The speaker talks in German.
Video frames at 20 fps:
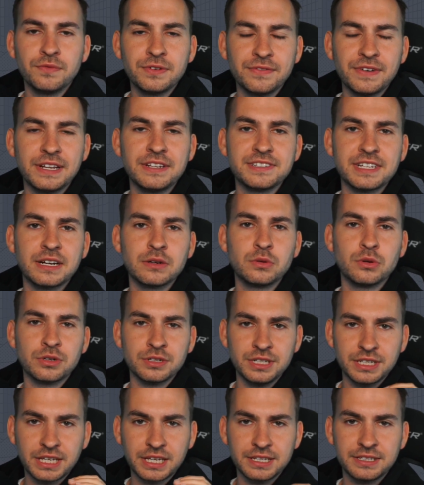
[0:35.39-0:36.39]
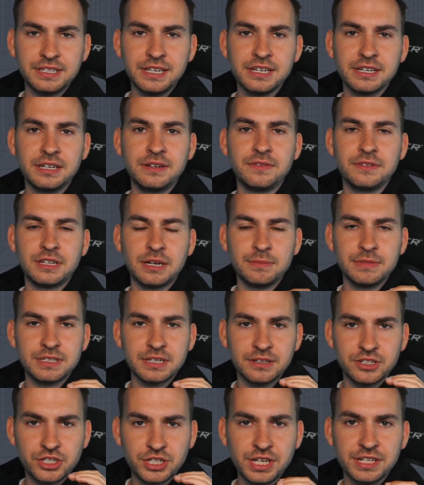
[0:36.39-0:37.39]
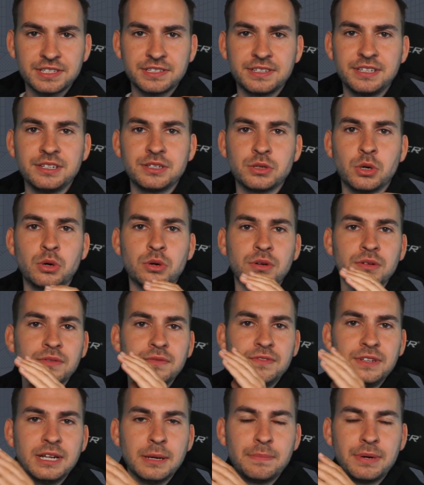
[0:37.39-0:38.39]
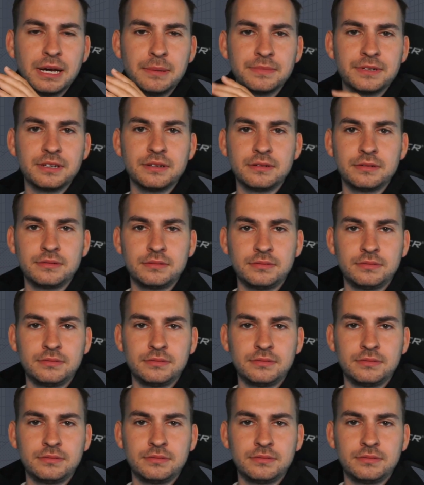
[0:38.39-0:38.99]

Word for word: Und wir werden uns angucken, die Kriterien, damit der GST Token wieder pumpt.